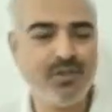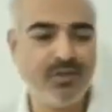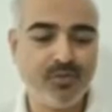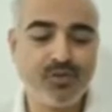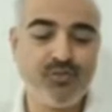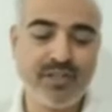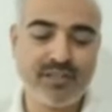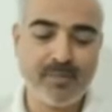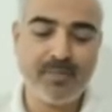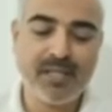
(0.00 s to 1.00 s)
మదీనా
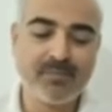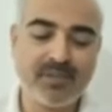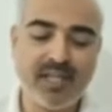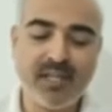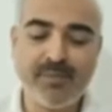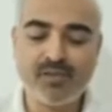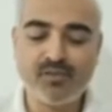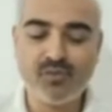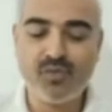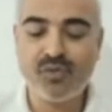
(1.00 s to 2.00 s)
వరకు కూడా
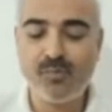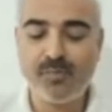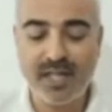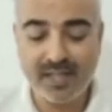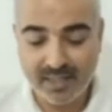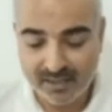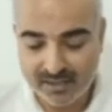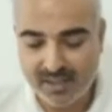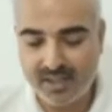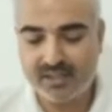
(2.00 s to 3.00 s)
గోరఖ్నాథ్
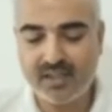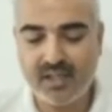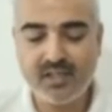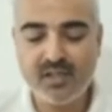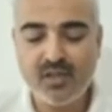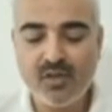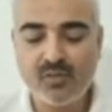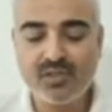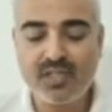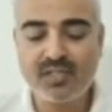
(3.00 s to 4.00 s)
యొక్క దీక్షలు
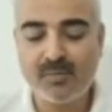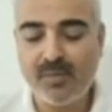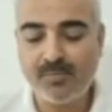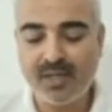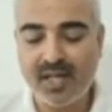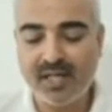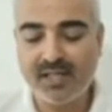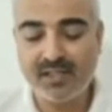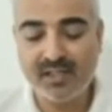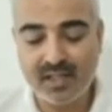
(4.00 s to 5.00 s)

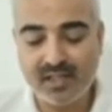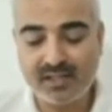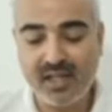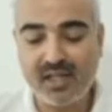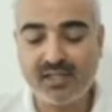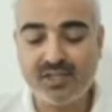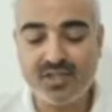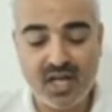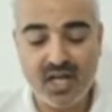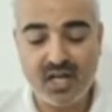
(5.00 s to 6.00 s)
పొందినవారు ఉన్నారు
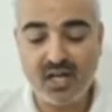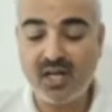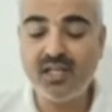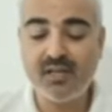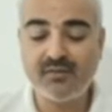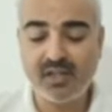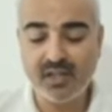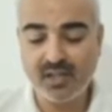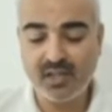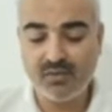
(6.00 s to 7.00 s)
అక్కడ వారికి
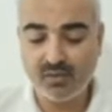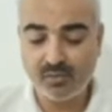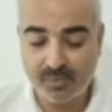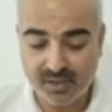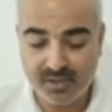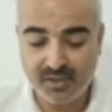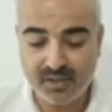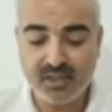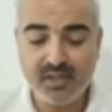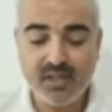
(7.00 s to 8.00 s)
కూడా దీక్ష ఇచ్చారు
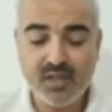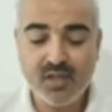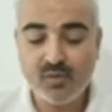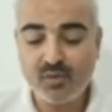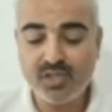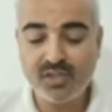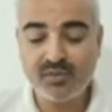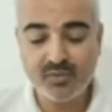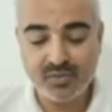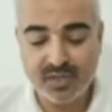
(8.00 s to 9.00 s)

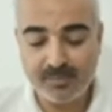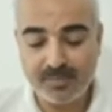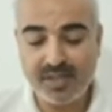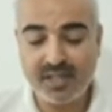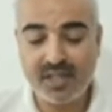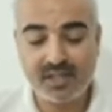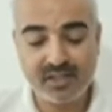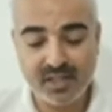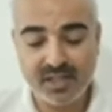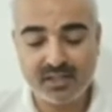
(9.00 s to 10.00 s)
అయితే వీళ్ళు
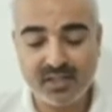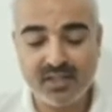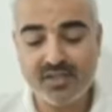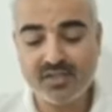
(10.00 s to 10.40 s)
ఇంతకు